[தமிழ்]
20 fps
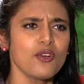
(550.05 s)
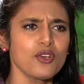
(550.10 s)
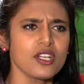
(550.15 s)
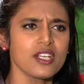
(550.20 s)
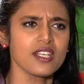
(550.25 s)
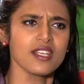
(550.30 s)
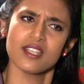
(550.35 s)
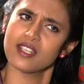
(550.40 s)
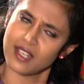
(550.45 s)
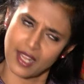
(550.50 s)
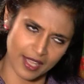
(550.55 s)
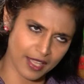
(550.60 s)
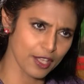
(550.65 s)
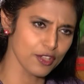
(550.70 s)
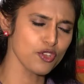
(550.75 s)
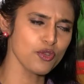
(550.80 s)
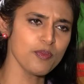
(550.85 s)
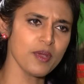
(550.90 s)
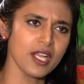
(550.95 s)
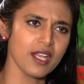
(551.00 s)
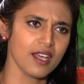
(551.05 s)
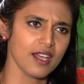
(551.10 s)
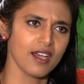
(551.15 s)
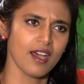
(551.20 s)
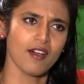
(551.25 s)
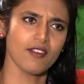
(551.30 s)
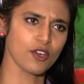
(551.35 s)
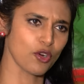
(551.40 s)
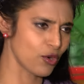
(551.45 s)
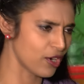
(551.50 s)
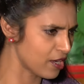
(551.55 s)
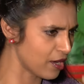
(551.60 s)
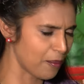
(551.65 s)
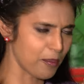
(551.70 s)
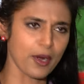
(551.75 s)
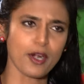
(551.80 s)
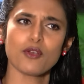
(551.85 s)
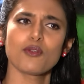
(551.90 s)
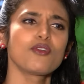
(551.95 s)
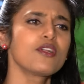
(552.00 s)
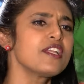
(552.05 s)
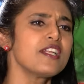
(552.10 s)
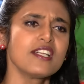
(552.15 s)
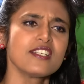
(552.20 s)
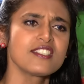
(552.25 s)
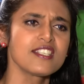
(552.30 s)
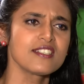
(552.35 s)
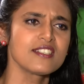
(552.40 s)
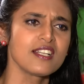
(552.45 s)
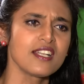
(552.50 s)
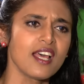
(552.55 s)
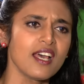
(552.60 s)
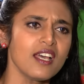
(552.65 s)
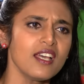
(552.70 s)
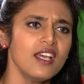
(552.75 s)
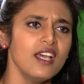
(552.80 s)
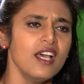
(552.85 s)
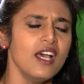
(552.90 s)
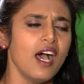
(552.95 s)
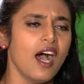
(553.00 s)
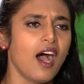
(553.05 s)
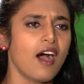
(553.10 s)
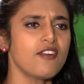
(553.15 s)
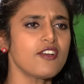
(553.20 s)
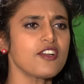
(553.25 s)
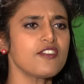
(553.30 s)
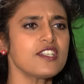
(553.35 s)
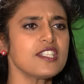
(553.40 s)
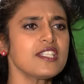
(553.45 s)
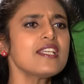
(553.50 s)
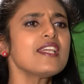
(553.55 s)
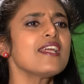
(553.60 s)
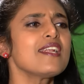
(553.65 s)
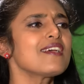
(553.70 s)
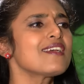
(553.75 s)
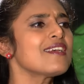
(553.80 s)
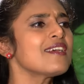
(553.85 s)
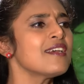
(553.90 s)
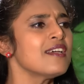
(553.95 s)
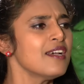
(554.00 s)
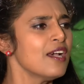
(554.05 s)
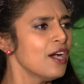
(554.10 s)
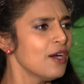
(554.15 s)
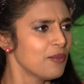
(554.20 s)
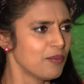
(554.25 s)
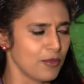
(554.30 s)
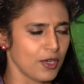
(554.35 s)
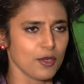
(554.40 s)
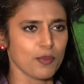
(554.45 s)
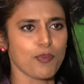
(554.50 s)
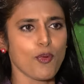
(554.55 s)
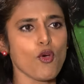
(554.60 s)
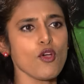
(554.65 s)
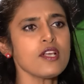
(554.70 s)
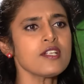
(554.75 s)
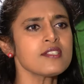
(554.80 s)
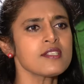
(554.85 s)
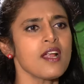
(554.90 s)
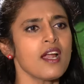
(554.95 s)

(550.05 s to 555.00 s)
அவருக்கு நான் எதுவுமே இல்லை அவரோட நான் படம் கூட நடிச்சது இல்லை அவரை வந்து எனக்கு போயஸ்